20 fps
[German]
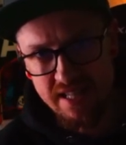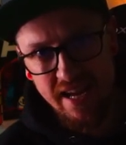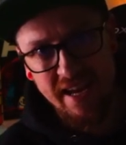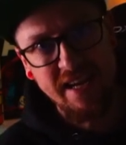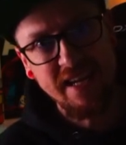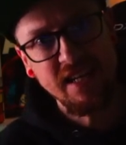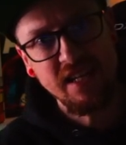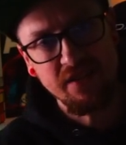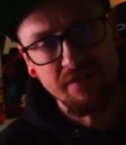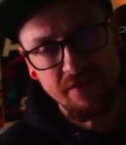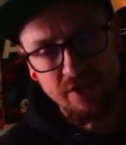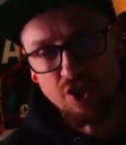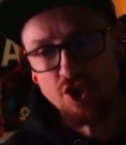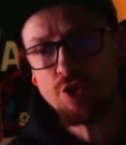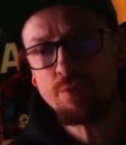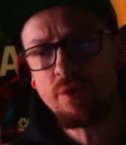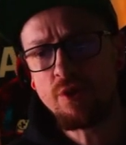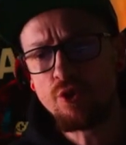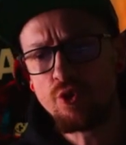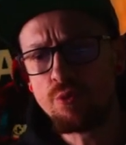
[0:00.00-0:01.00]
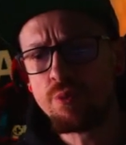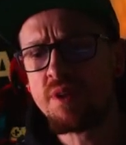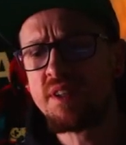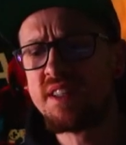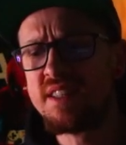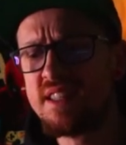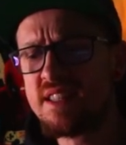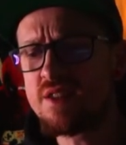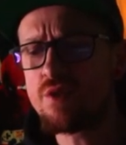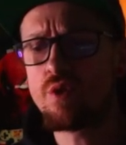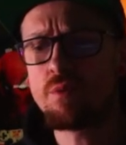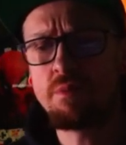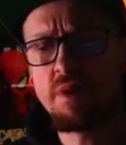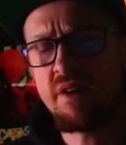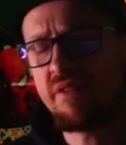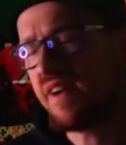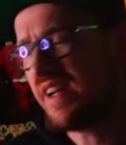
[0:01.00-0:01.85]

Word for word: ein Gewinnspiel über Discord machen,